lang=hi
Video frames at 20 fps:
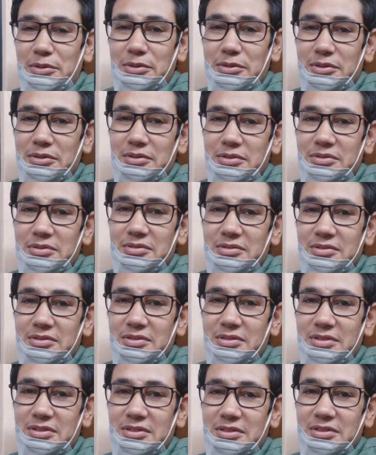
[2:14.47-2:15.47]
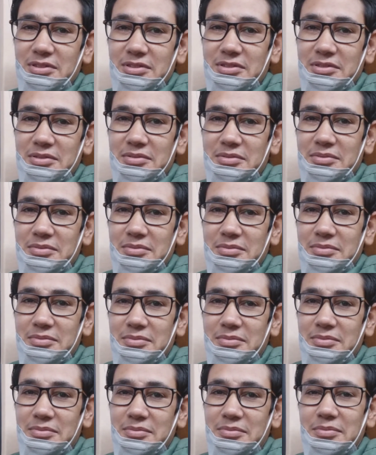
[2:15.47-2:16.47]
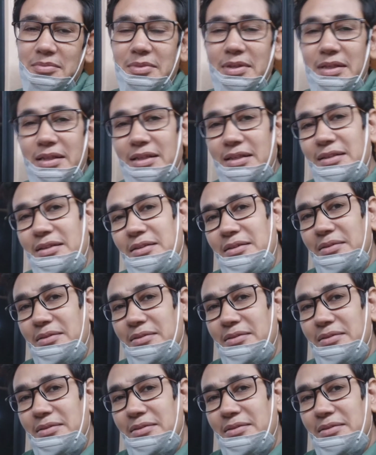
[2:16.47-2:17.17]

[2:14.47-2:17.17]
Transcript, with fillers: और मैं